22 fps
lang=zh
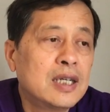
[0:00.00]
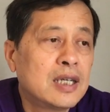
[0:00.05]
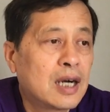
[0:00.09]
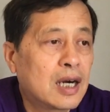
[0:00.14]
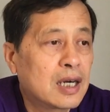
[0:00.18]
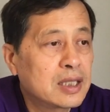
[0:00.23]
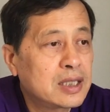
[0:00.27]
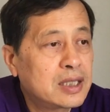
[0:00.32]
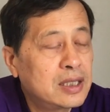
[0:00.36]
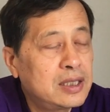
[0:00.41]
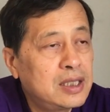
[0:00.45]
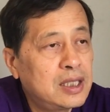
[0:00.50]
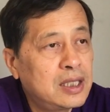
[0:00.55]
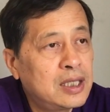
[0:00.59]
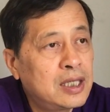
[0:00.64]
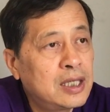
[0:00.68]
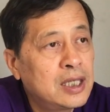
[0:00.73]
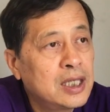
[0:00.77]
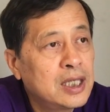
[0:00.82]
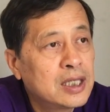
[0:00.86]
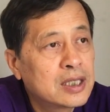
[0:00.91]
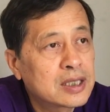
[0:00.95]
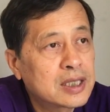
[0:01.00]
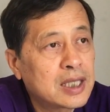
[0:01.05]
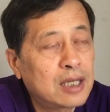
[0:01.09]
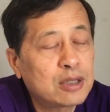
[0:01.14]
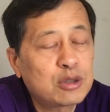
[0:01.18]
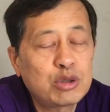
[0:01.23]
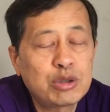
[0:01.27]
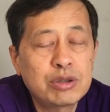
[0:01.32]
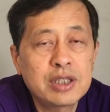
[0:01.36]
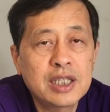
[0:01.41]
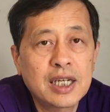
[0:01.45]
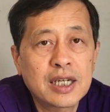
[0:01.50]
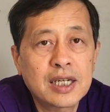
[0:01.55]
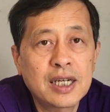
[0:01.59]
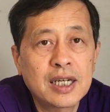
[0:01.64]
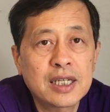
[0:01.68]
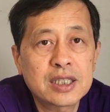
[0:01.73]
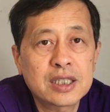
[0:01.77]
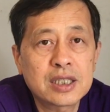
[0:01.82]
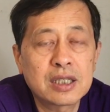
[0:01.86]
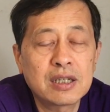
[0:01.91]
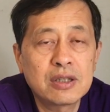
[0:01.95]
而且你在去年
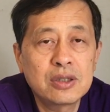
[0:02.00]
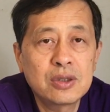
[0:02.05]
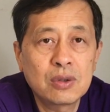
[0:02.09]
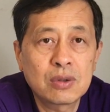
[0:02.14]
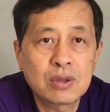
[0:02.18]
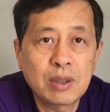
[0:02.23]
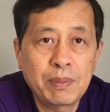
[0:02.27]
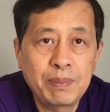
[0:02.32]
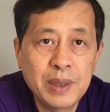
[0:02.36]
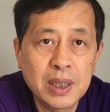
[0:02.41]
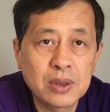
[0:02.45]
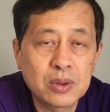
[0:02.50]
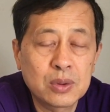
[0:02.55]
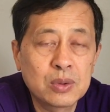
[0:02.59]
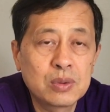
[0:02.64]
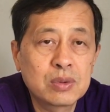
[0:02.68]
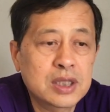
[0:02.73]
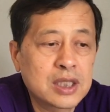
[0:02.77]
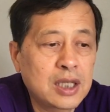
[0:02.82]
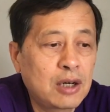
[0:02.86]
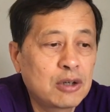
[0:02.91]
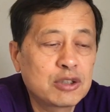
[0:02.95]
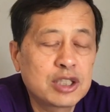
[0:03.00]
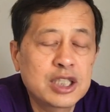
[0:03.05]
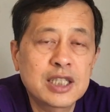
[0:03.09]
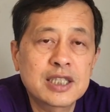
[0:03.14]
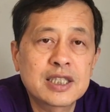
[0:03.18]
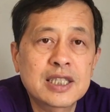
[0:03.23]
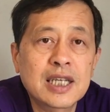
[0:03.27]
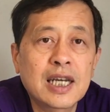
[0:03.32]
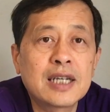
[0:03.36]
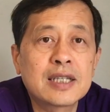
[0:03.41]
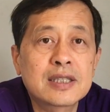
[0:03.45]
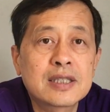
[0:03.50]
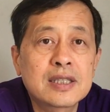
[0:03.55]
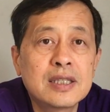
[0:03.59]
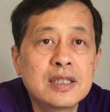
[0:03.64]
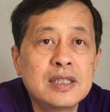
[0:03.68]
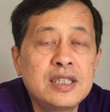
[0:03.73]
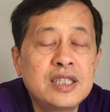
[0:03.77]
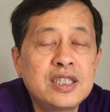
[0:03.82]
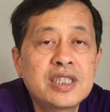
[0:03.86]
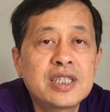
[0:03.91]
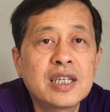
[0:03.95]
开始用了病毒、超限战
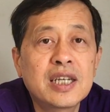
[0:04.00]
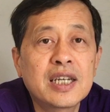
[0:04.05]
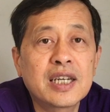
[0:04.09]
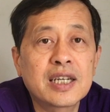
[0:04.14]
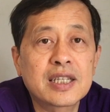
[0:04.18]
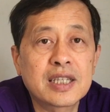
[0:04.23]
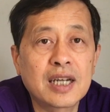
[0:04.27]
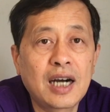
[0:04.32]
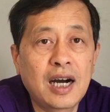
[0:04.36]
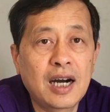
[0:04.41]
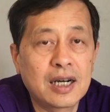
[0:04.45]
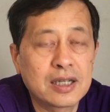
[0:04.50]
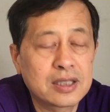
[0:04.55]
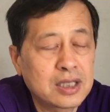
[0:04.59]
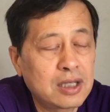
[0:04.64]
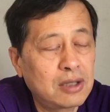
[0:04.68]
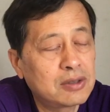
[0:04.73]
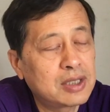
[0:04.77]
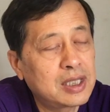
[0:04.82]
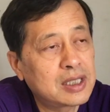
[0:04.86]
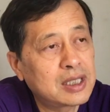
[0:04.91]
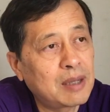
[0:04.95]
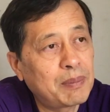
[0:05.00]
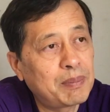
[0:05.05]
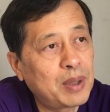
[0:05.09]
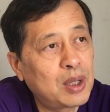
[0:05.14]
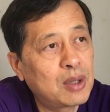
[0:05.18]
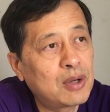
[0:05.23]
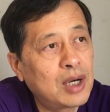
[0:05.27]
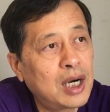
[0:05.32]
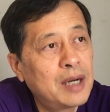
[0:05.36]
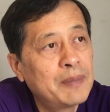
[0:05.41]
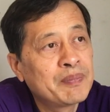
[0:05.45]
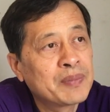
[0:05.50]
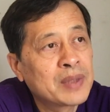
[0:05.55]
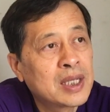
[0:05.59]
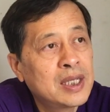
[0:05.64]
一系列的啊，超限战包括